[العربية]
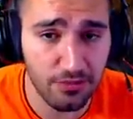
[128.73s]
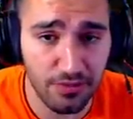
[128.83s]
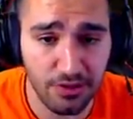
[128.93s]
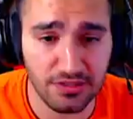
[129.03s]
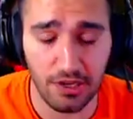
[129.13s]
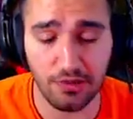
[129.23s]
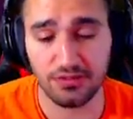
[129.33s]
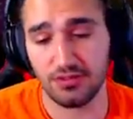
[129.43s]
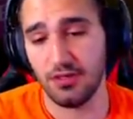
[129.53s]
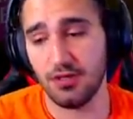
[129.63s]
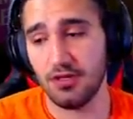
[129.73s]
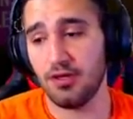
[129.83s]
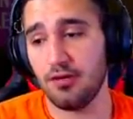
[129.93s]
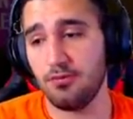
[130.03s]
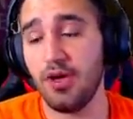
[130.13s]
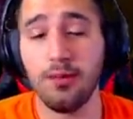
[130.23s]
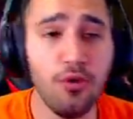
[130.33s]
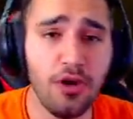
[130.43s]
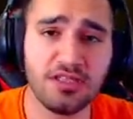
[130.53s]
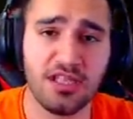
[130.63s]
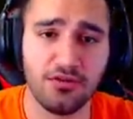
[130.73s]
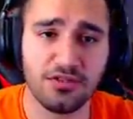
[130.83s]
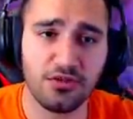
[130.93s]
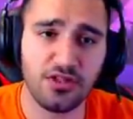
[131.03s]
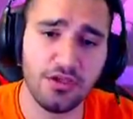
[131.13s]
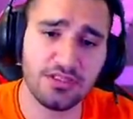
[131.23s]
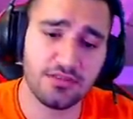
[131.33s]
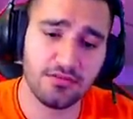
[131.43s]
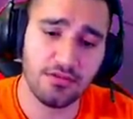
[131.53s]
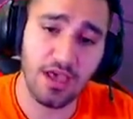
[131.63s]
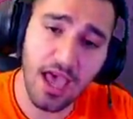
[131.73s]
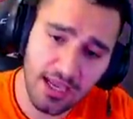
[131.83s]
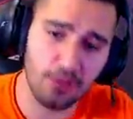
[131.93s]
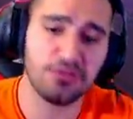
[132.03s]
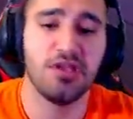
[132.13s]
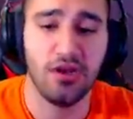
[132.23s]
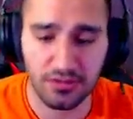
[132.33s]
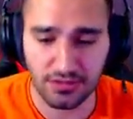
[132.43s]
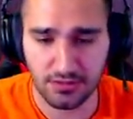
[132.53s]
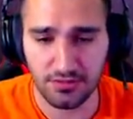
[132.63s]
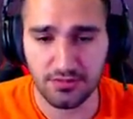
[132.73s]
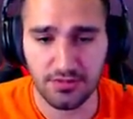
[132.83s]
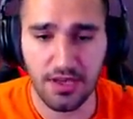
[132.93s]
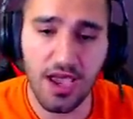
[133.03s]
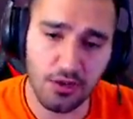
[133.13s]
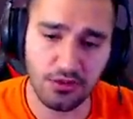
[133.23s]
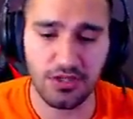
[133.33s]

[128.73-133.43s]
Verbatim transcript: ولوز اللوز مو لوز اللوز لوز اللوز هي لوز اللوز هي لوز